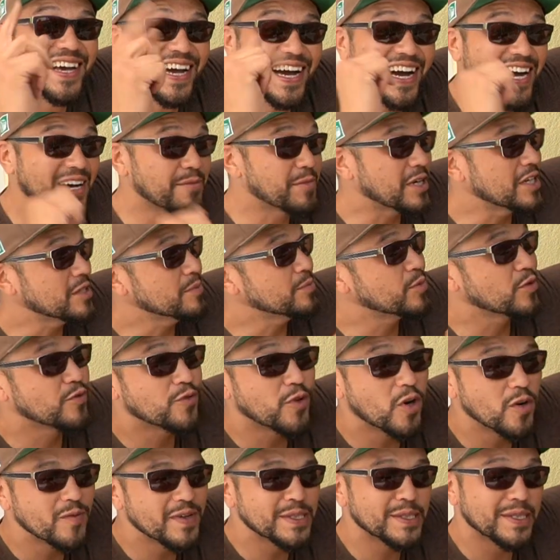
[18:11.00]
Aber
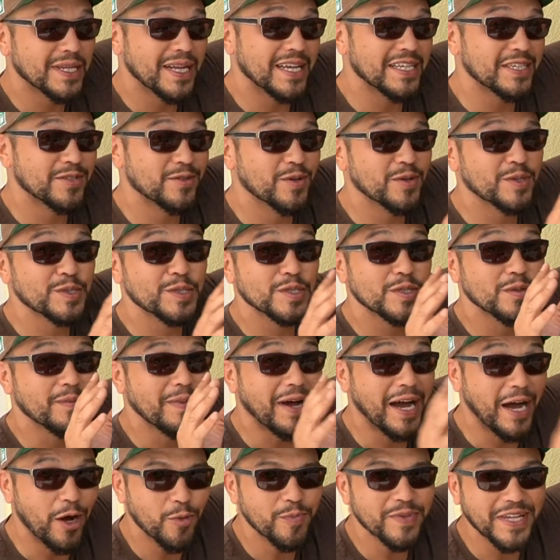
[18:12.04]
bevor wir jetzt gleich noch zu
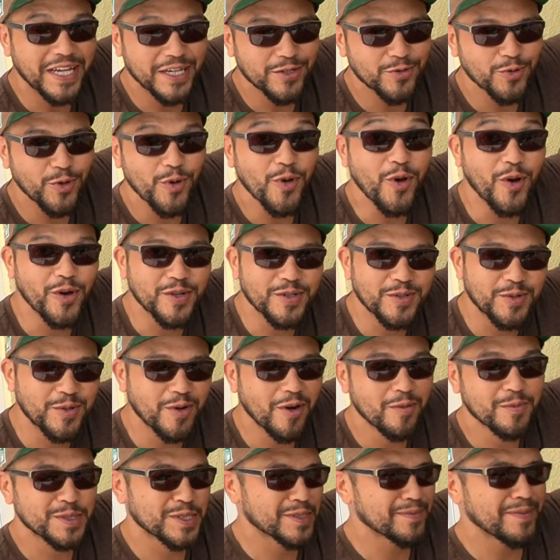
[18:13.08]
dem Hauptakteur heute
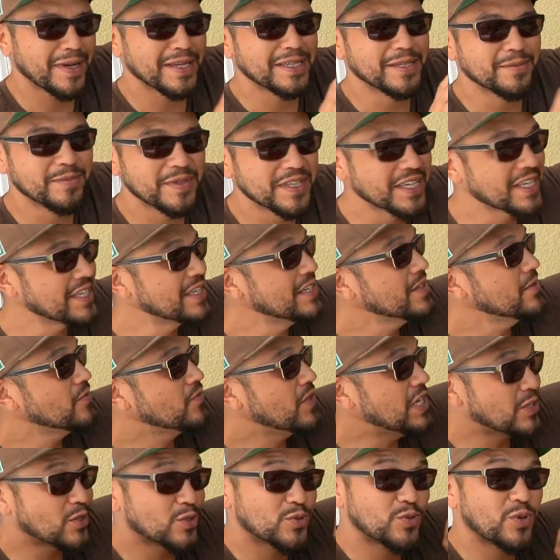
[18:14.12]
kommen, und zwar dem Grill,
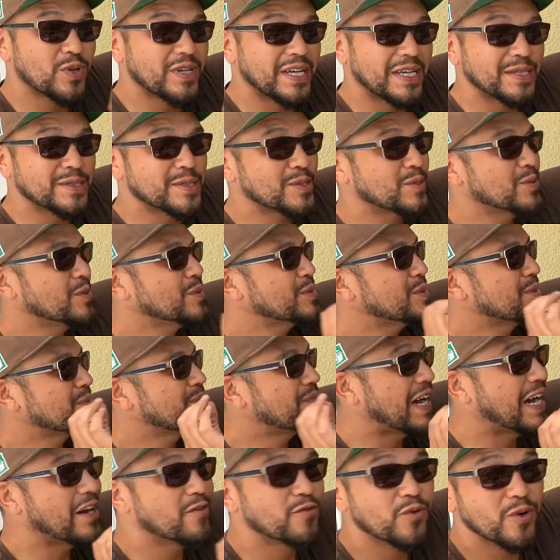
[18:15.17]
will ich euch noch ganz kurz ein
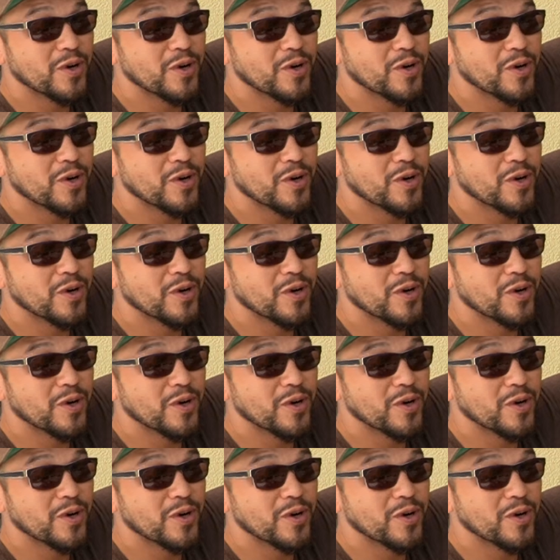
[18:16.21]
paar